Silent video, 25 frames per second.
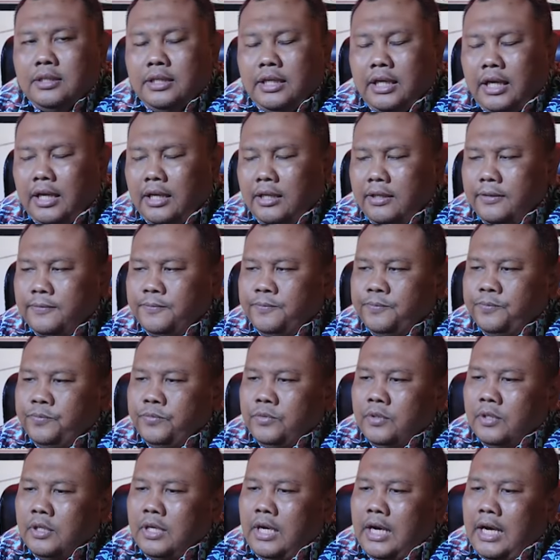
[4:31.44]
ya
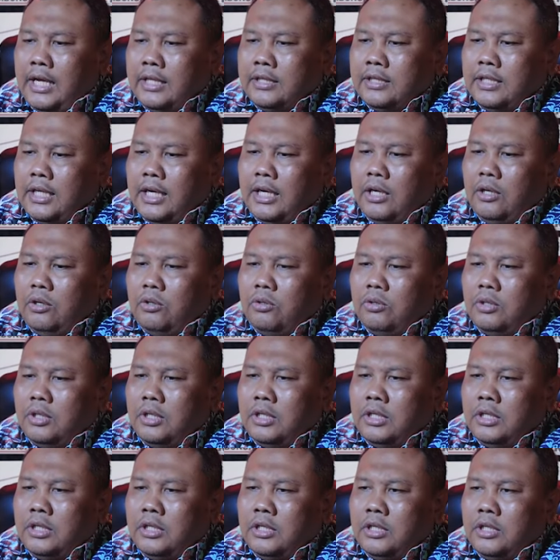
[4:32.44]
atau
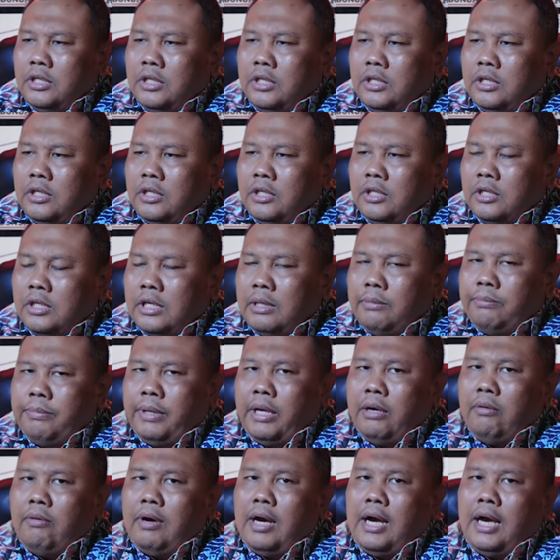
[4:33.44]
eh,
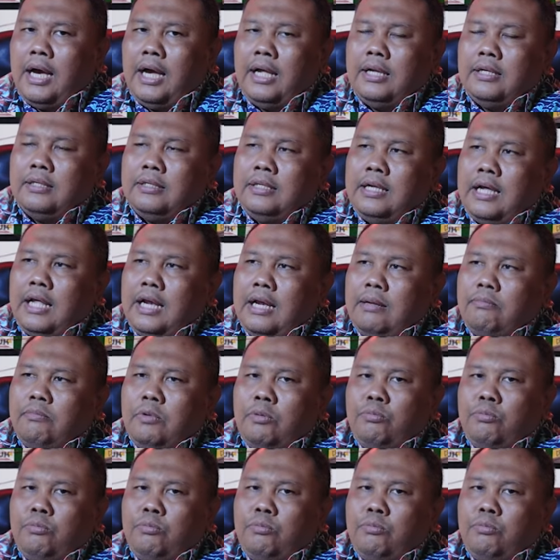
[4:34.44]
kemewahan dalam